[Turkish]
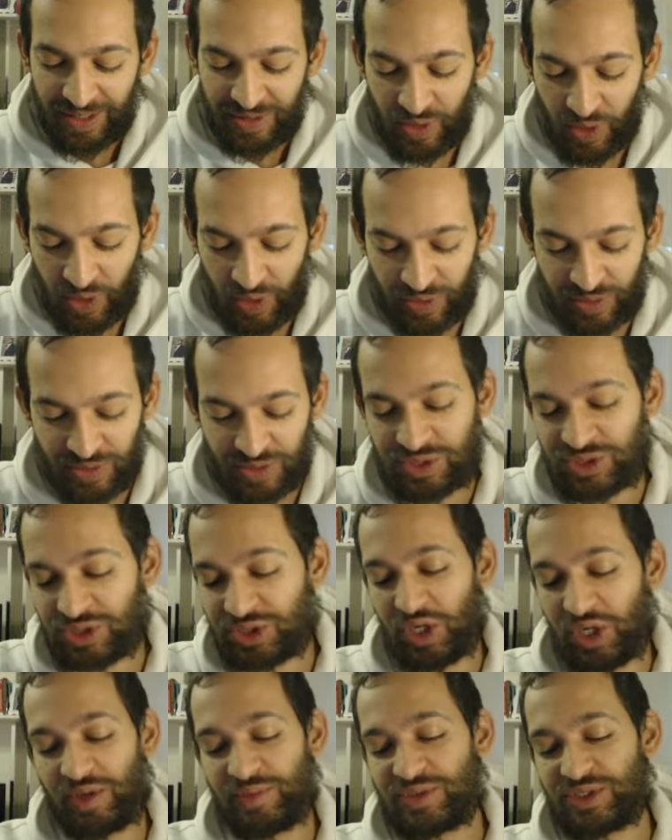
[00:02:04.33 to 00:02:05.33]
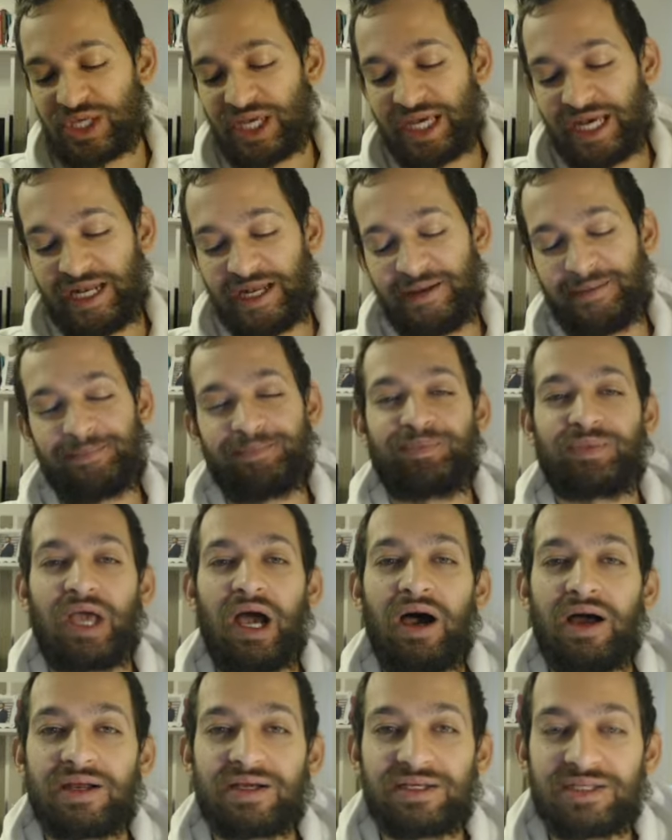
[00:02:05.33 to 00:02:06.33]
Dördüncü köyümüze gelelim.
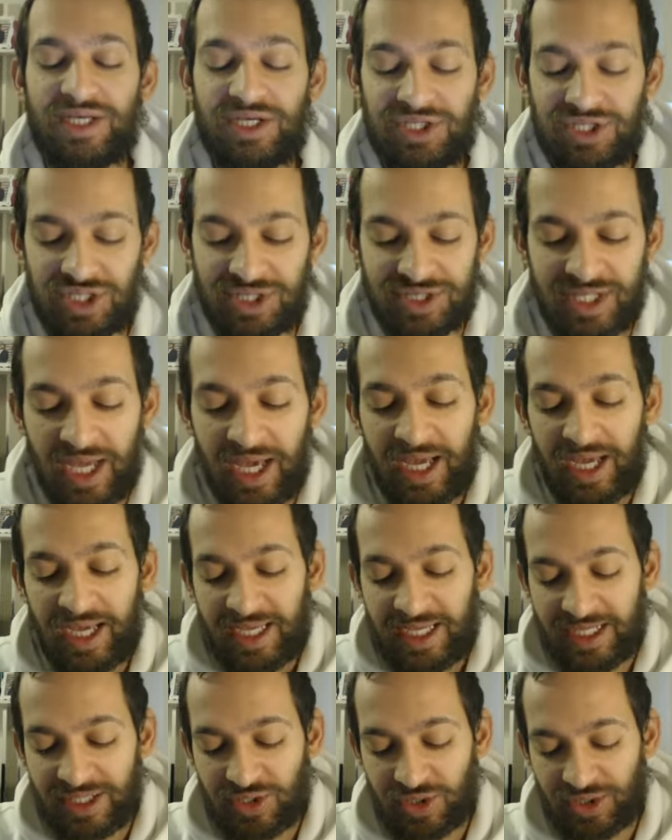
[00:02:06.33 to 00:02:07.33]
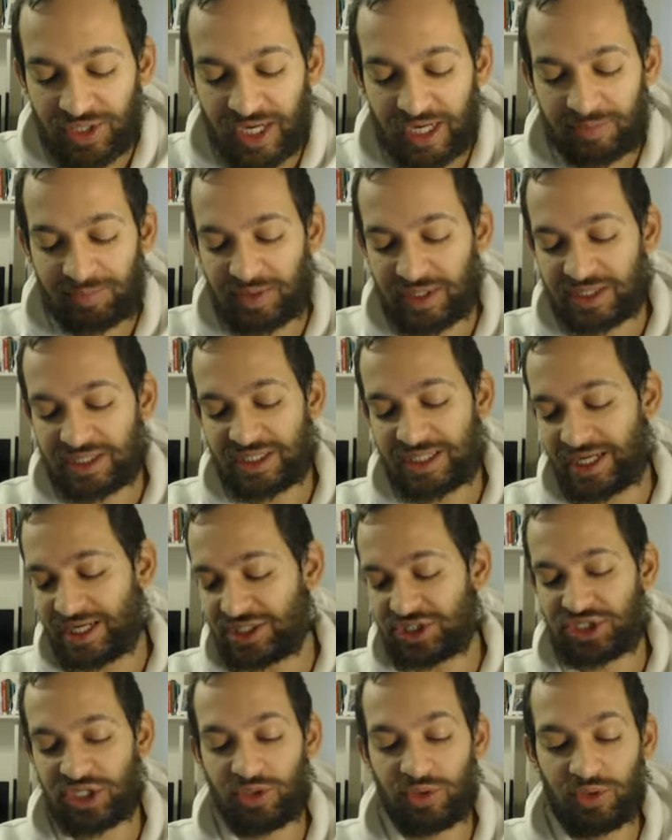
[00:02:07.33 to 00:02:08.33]
Arkadaşlar ilk olarak bir
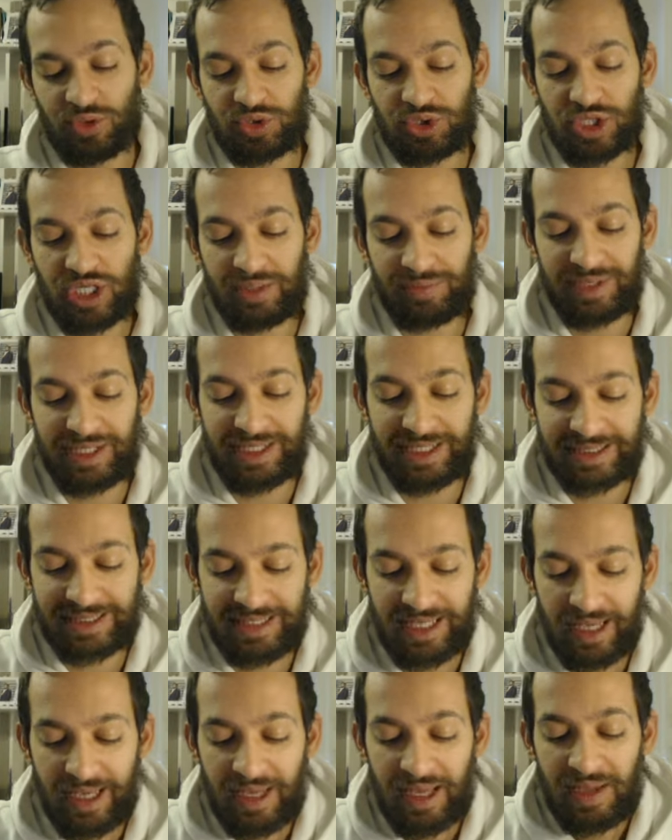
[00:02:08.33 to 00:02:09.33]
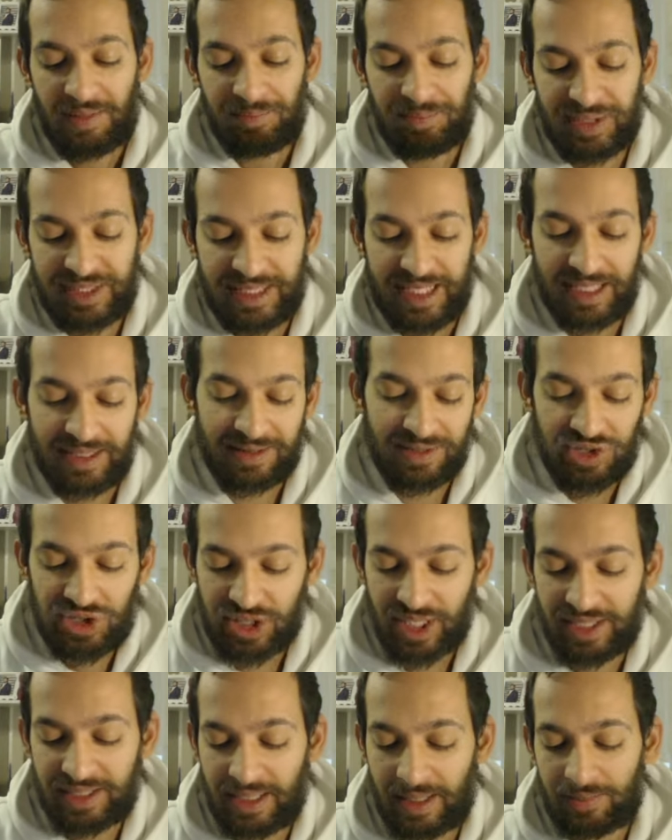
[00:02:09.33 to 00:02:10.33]
kraliçe yürüyüşüyle birlikte bir tekli
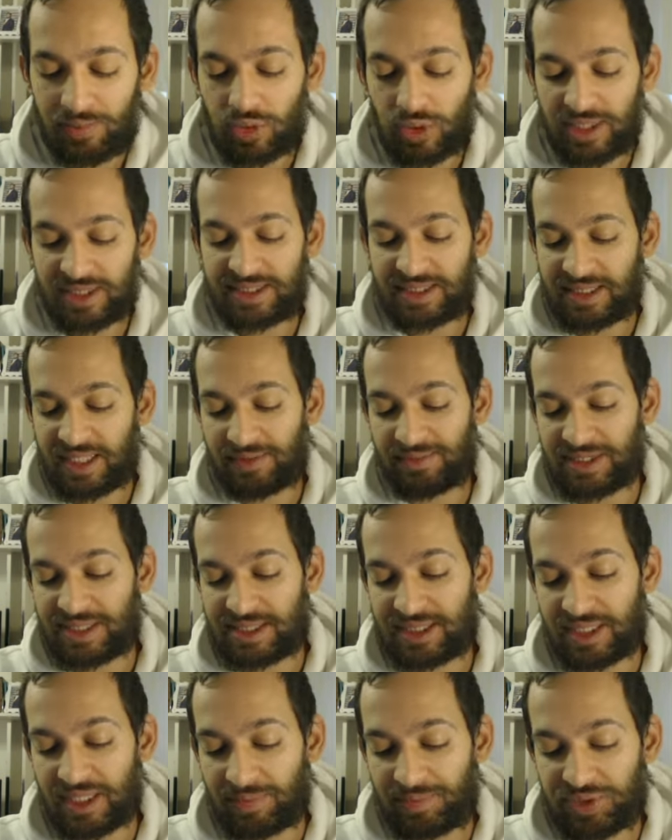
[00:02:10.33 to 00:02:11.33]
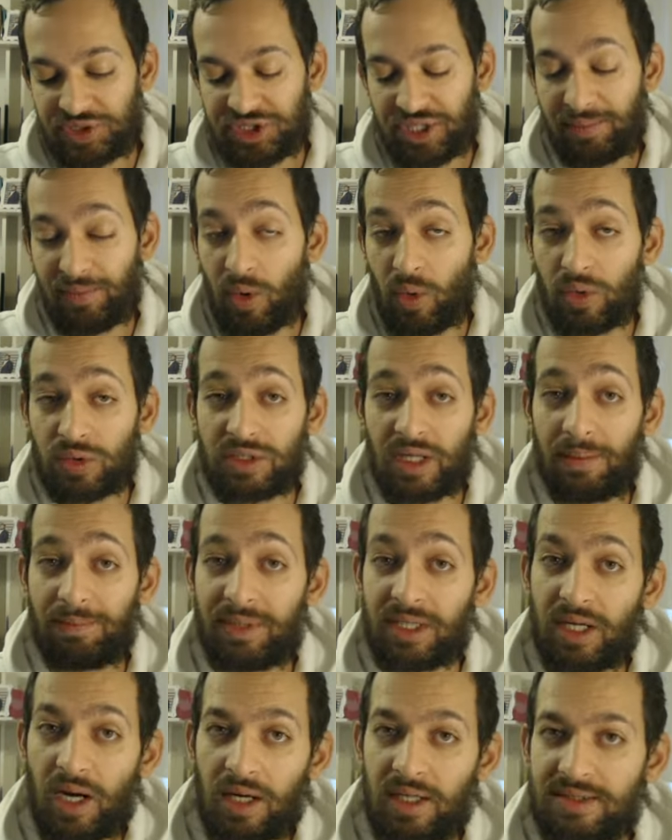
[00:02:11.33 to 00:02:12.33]
cehennem kulesi temizliği yapacağım. Oradan
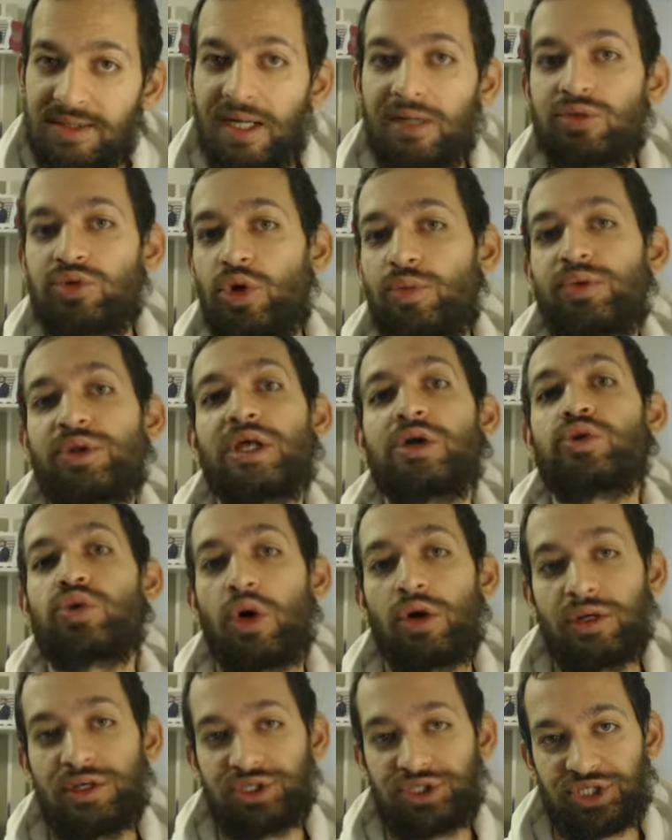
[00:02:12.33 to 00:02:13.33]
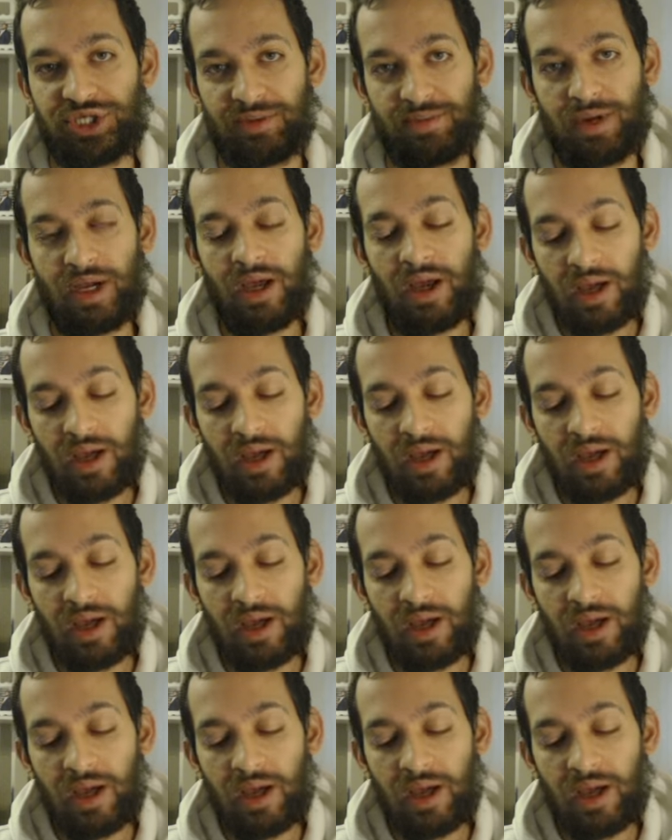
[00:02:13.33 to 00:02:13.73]
bir kartal topuna zorlayacağım.